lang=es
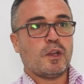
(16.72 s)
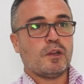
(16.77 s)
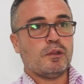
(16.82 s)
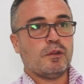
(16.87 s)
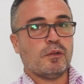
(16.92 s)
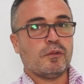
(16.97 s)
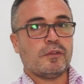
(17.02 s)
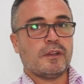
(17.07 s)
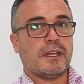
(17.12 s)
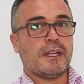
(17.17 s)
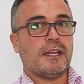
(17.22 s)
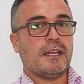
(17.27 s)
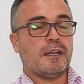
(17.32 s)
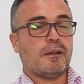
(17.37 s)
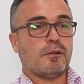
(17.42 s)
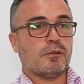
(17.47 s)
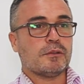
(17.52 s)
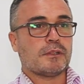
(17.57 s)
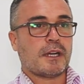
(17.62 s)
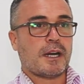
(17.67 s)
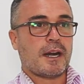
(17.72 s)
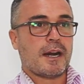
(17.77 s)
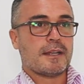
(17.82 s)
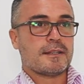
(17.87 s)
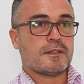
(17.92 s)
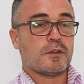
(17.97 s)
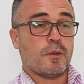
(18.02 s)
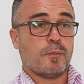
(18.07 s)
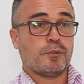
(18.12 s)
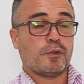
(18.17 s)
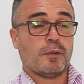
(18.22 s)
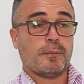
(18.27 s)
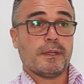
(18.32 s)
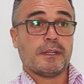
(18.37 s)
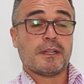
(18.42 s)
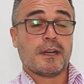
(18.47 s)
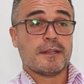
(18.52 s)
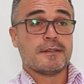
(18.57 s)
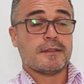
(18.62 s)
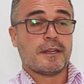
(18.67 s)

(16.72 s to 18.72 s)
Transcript: donde encontrarás optómetra